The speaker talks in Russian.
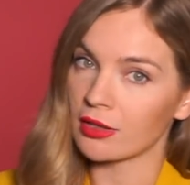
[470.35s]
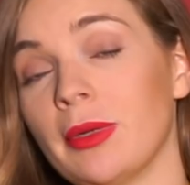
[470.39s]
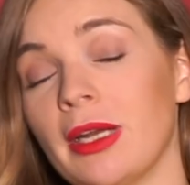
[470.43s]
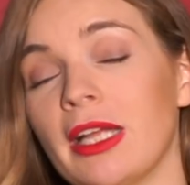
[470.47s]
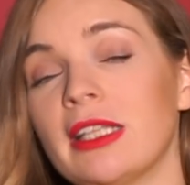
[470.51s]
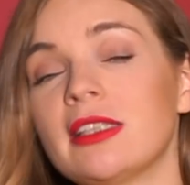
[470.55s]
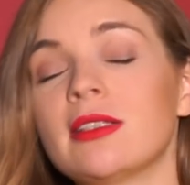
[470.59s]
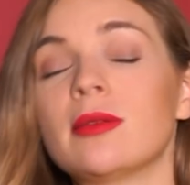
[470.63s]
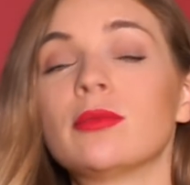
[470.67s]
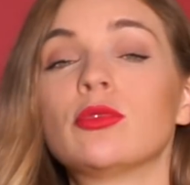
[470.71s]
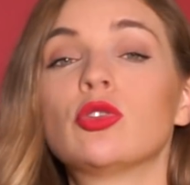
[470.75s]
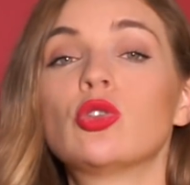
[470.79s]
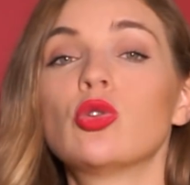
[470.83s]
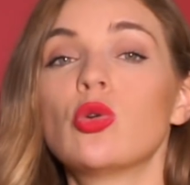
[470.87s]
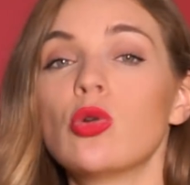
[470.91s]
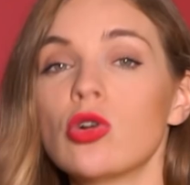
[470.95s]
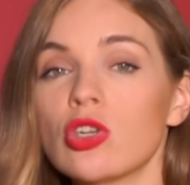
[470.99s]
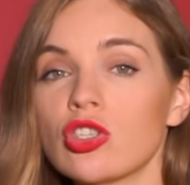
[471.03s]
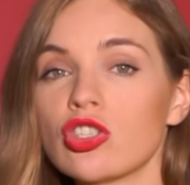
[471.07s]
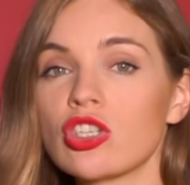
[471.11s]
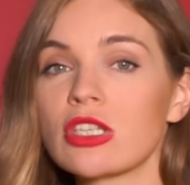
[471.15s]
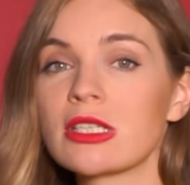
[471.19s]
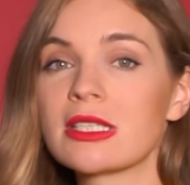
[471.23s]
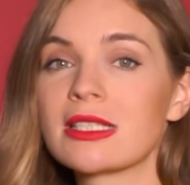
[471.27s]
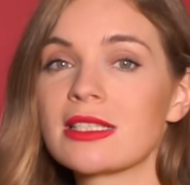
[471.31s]
При этом
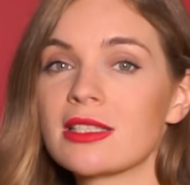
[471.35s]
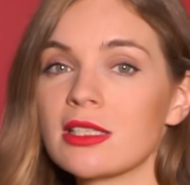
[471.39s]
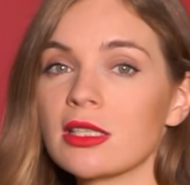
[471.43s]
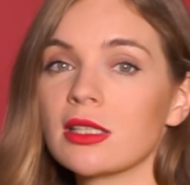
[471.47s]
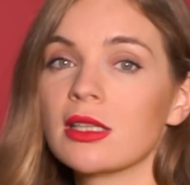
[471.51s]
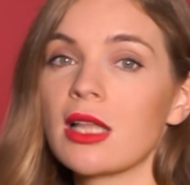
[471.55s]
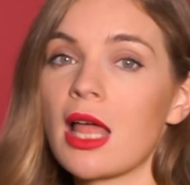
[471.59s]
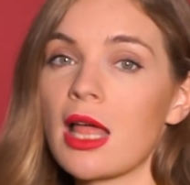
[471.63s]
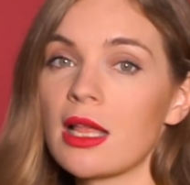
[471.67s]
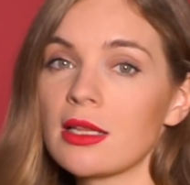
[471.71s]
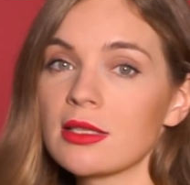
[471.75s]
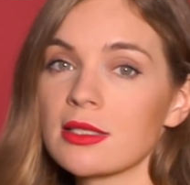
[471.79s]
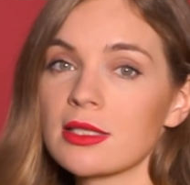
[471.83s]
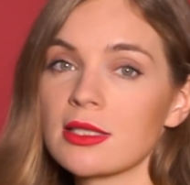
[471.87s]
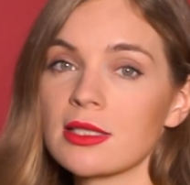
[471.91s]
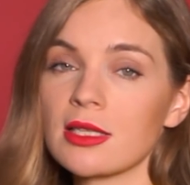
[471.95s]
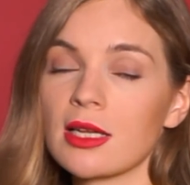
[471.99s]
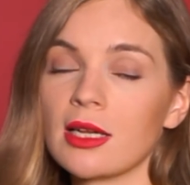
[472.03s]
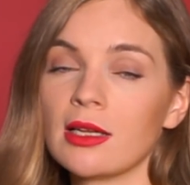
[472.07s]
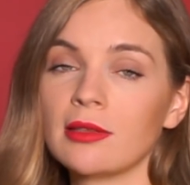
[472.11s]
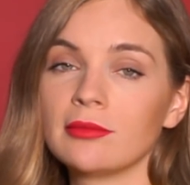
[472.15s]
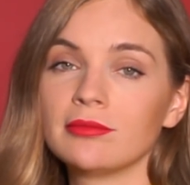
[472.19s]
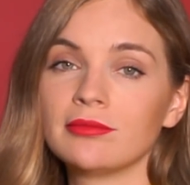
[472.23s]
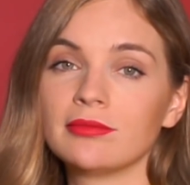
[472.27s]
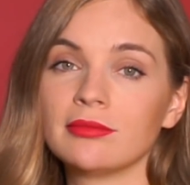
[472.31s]
тоже
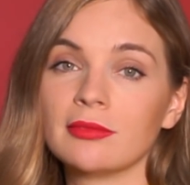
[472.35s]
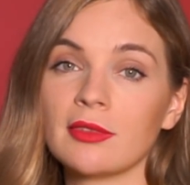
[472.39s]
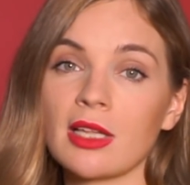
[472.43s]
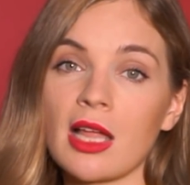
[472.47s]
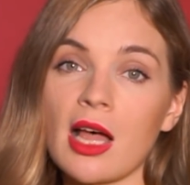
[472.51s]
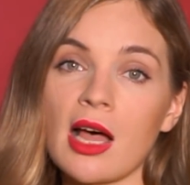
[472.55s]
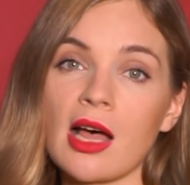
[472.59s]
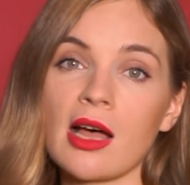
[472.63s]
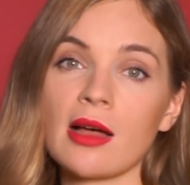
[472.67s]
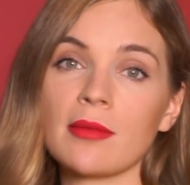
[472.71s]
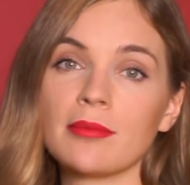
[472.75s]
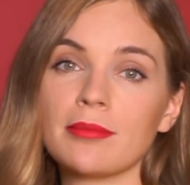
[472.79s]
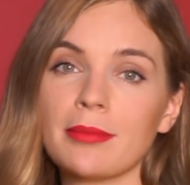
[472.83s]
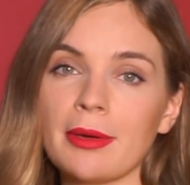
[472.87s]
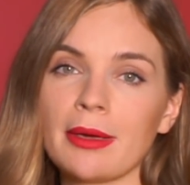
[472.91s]
ссылался на